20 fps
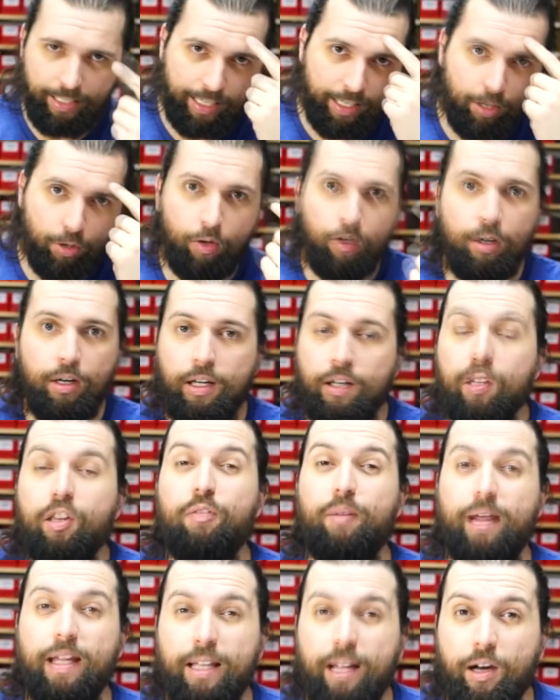Lego
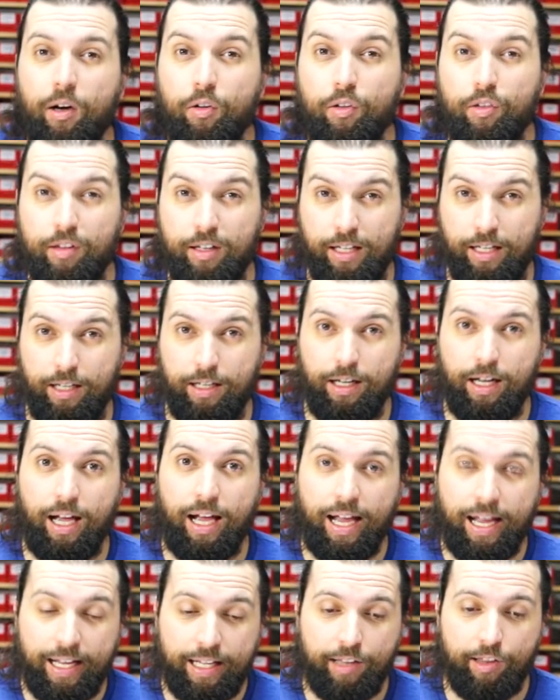
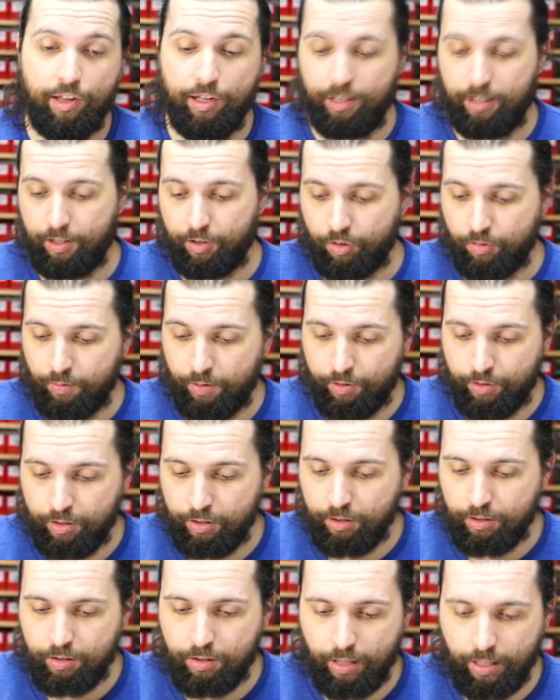2018, also wir
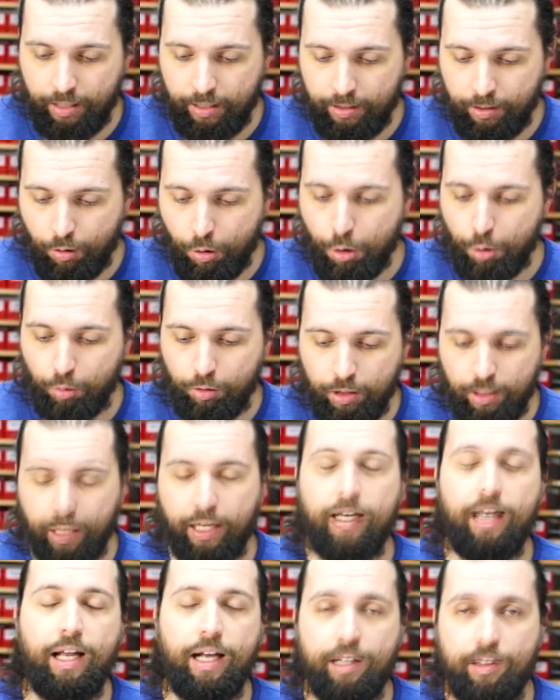sind eigentlich schon in der
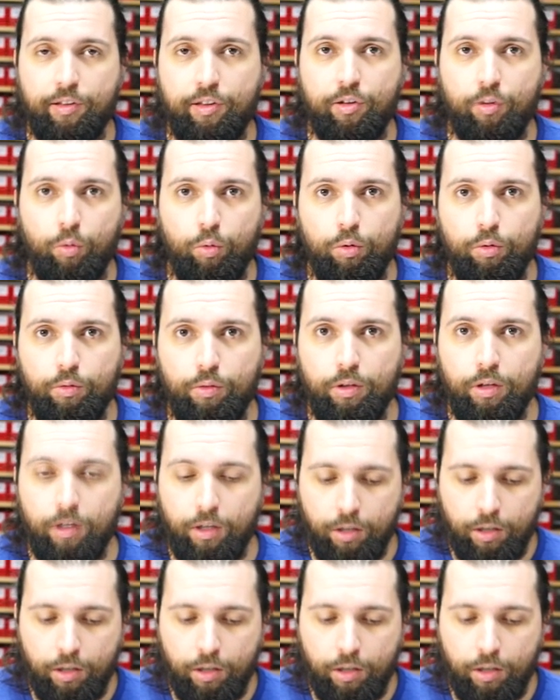Generation,